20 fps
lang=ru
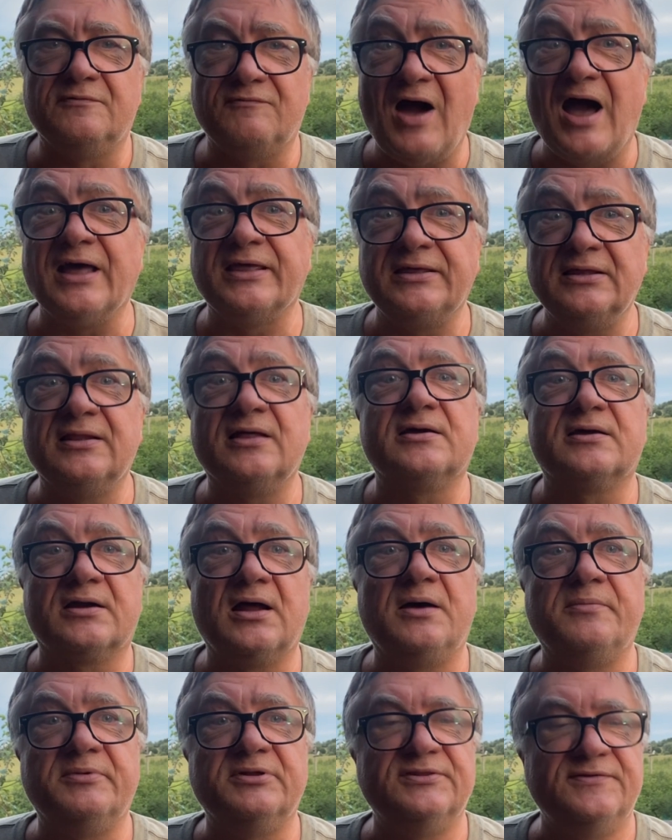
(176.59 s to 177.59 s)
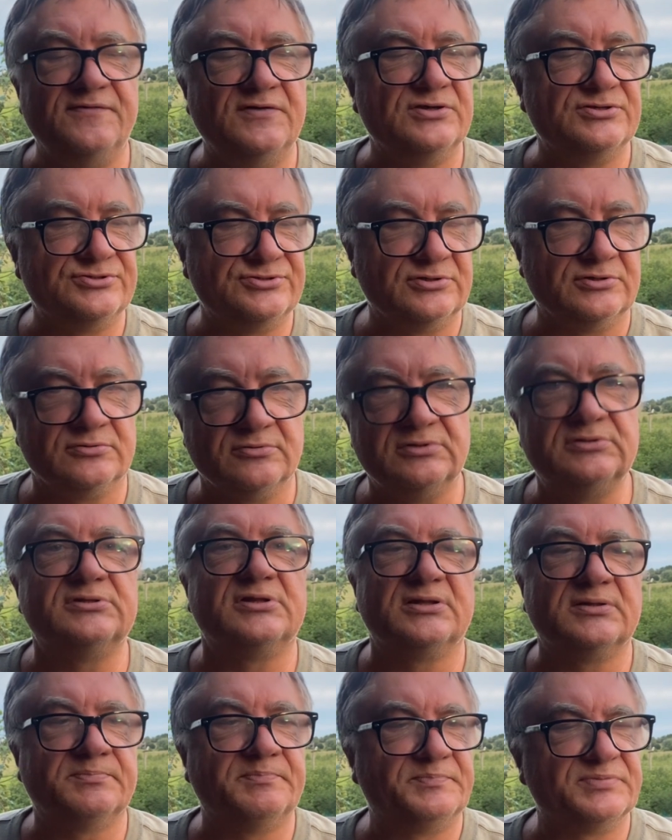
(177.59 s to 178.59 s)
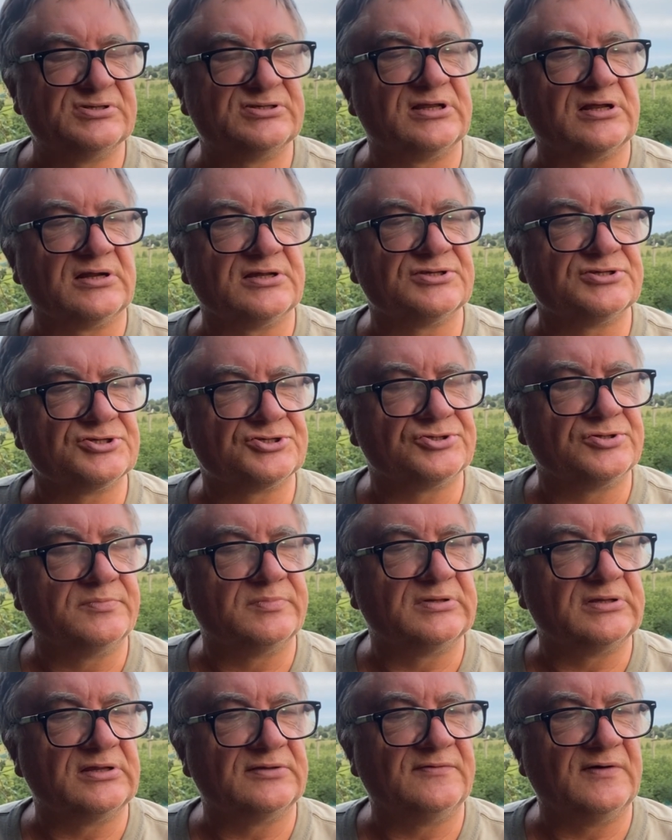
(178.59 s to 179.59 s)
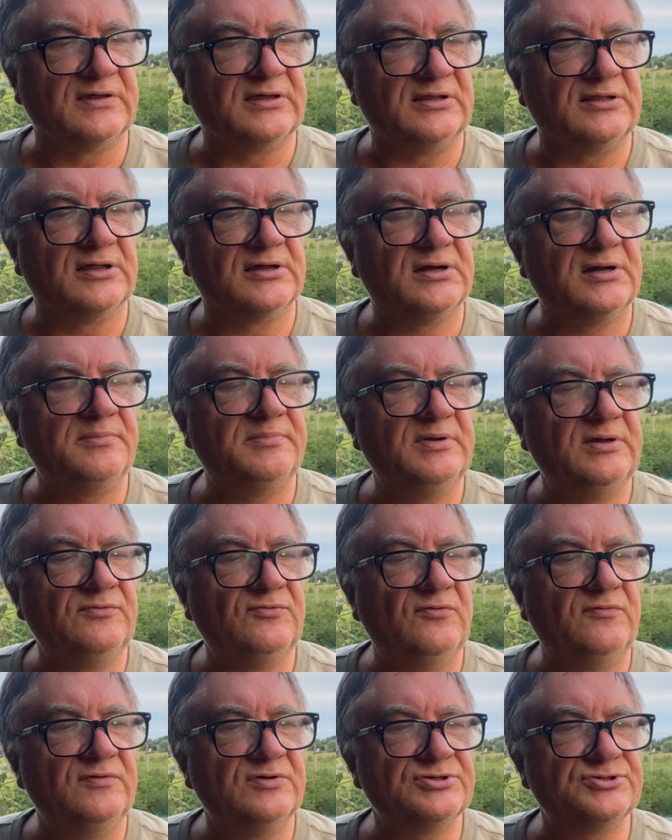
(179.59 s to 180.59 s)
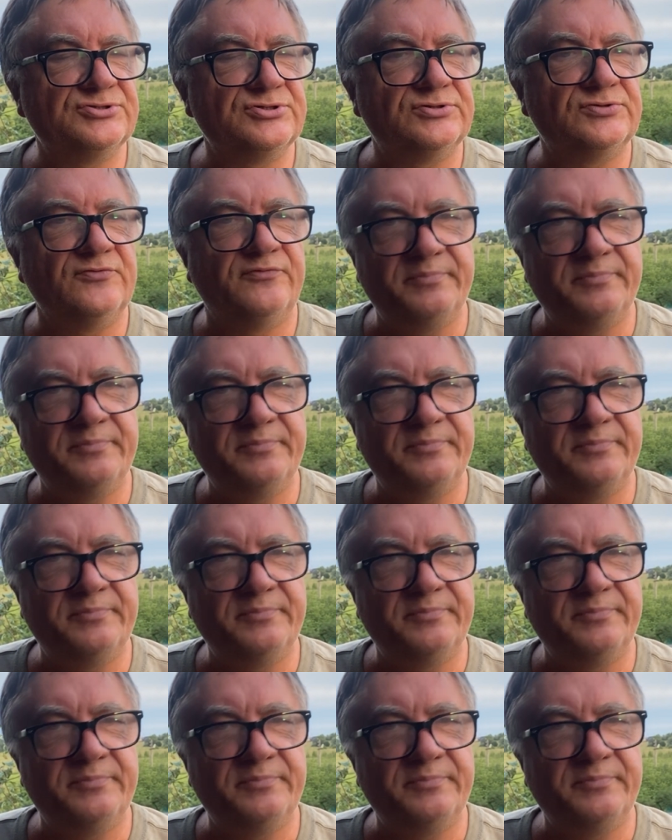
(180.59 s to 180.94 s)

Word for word: 2 килограмма 200, но это надо постараться, чтобы на 2 килограмма его вырастить. Но, в